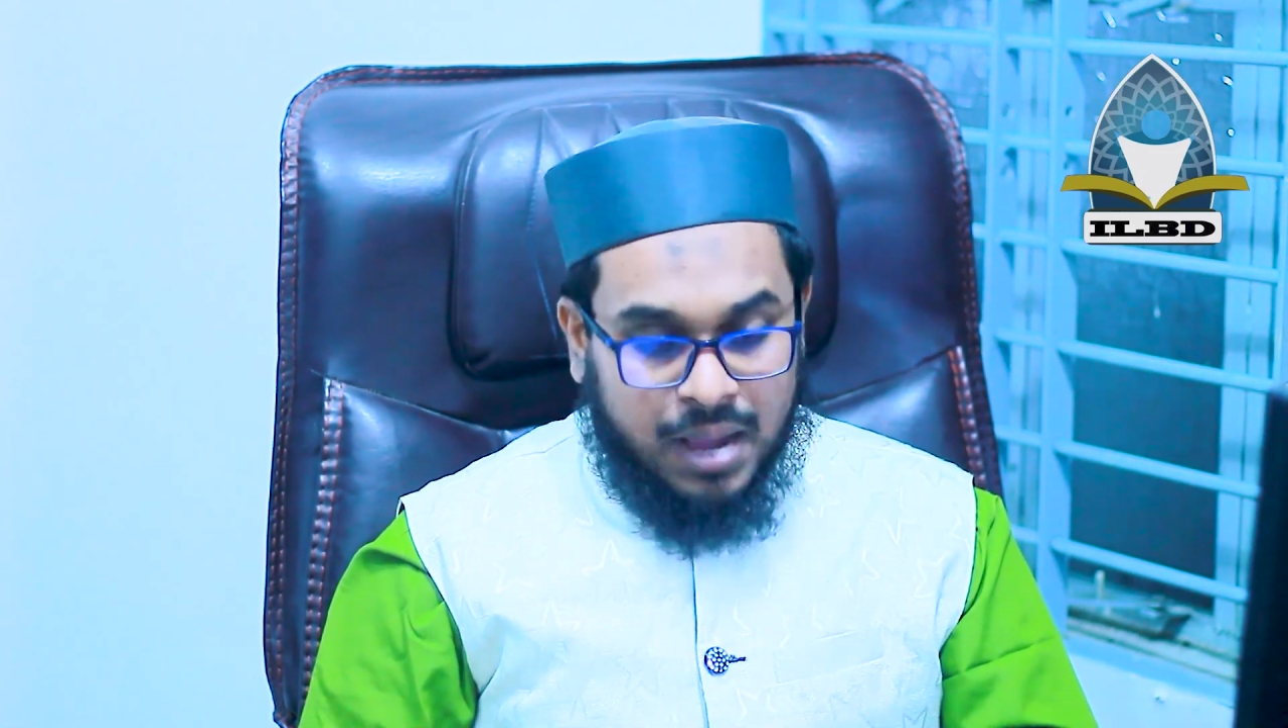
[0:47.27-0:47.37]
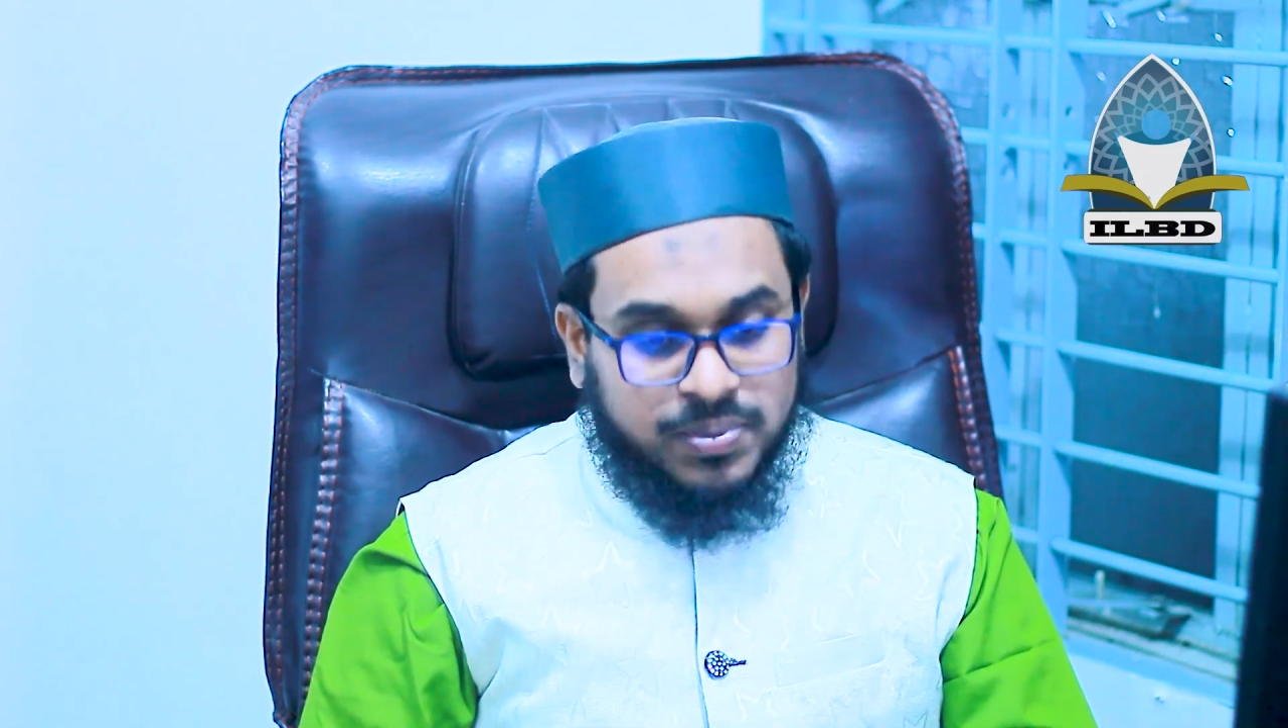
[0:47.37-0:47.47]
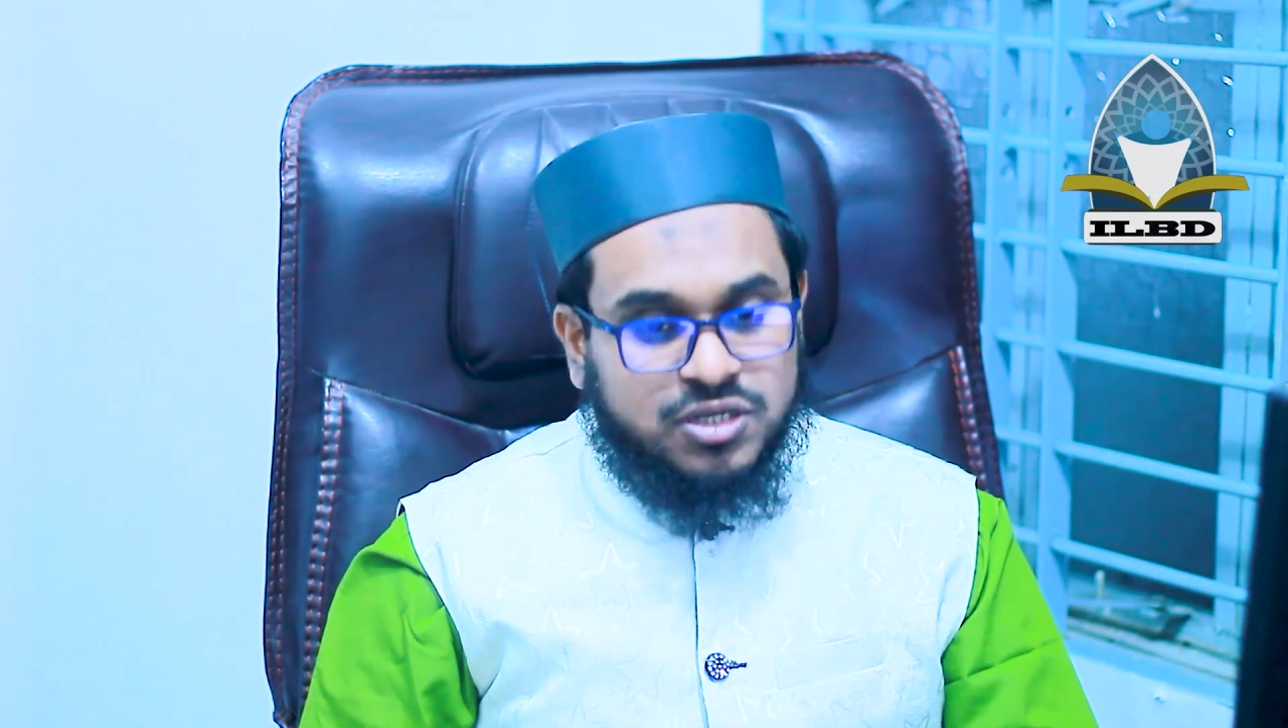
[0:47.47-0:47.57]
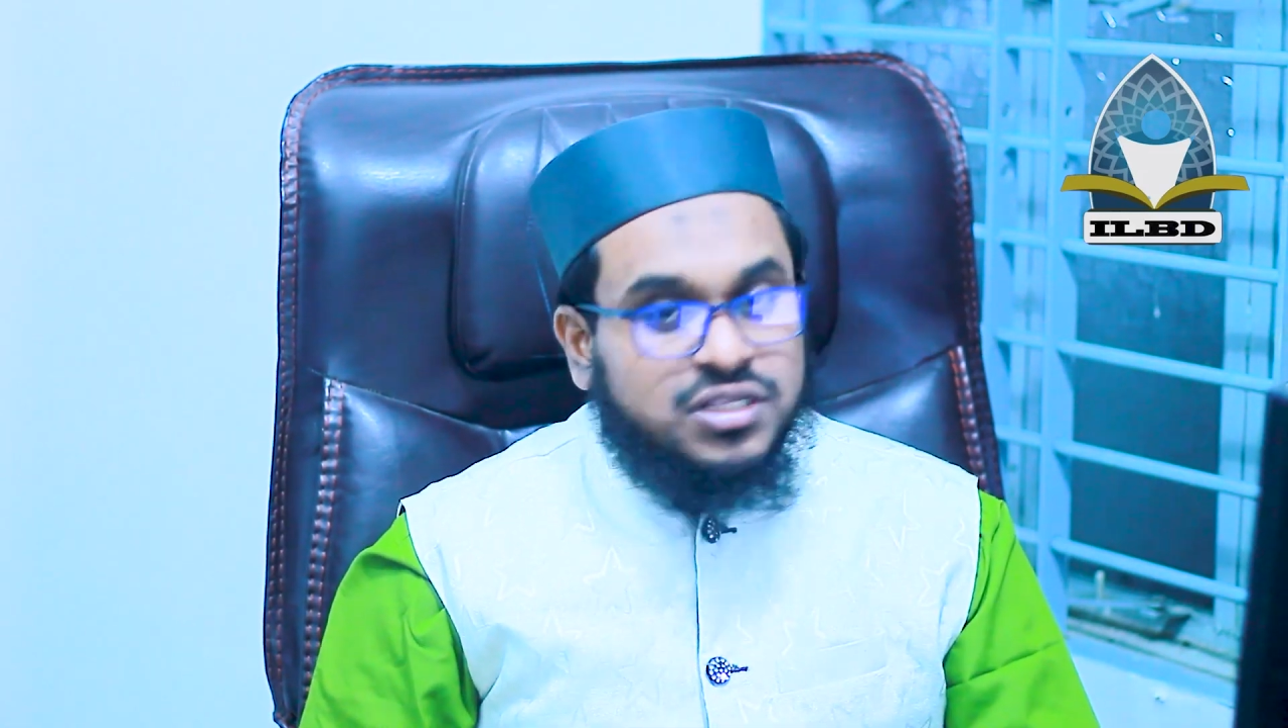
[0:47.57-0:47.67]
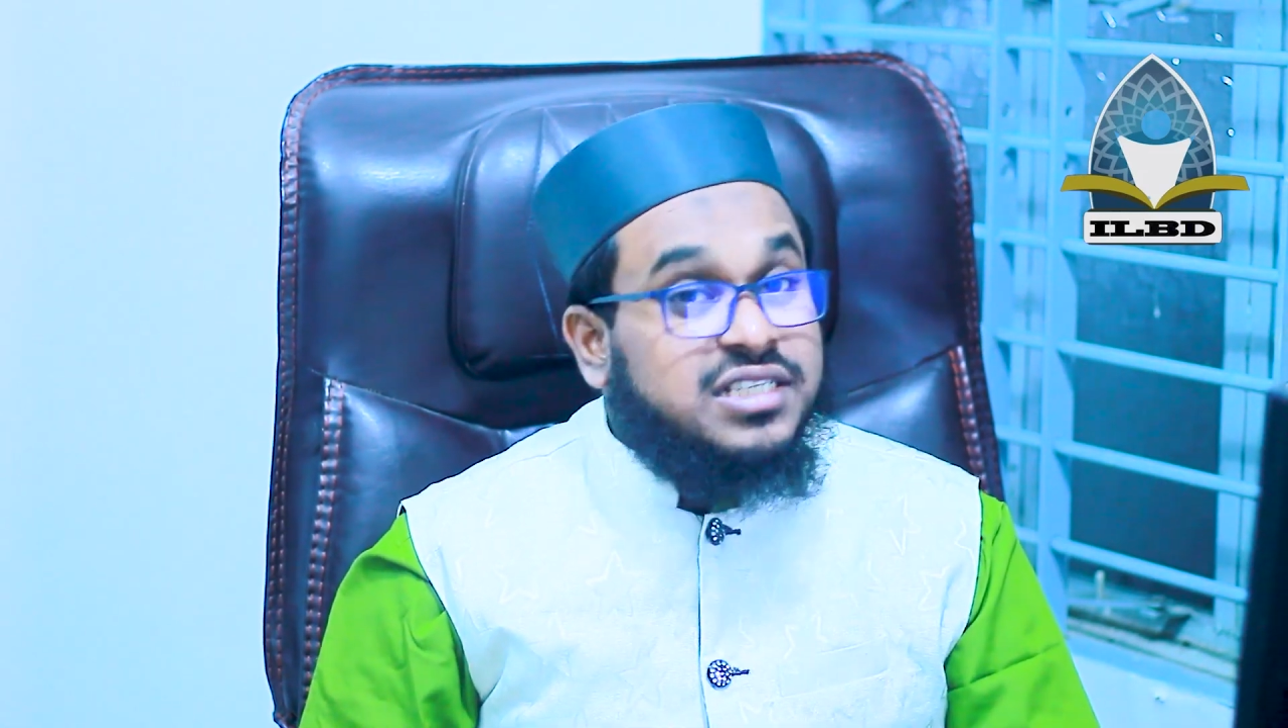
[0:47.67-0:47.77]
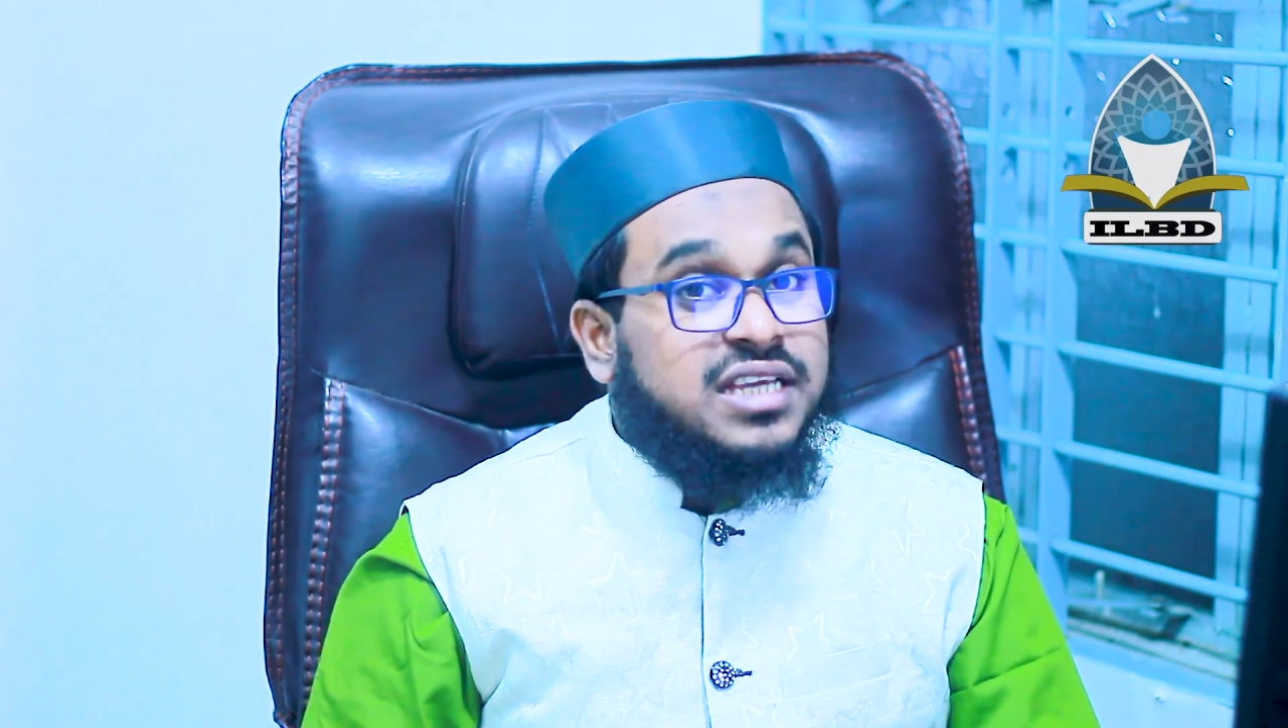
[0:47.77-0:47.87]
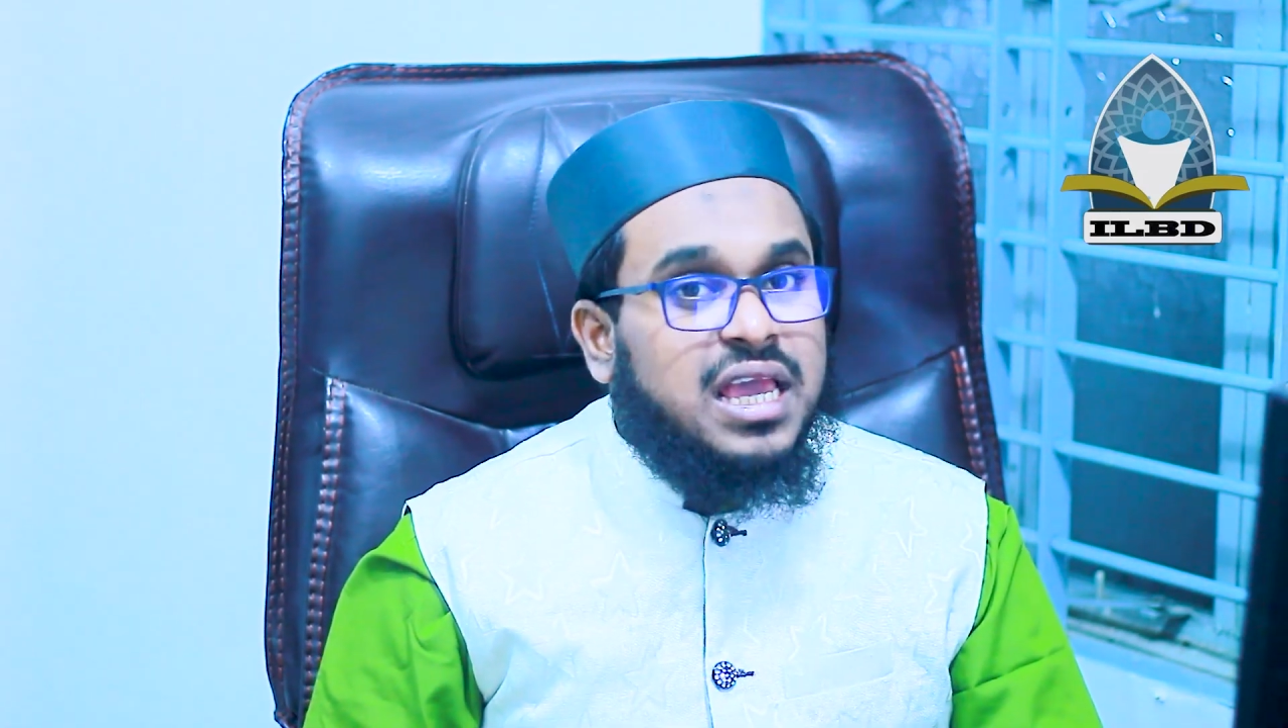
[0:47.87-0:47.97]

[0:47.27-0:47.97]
আপনি যদি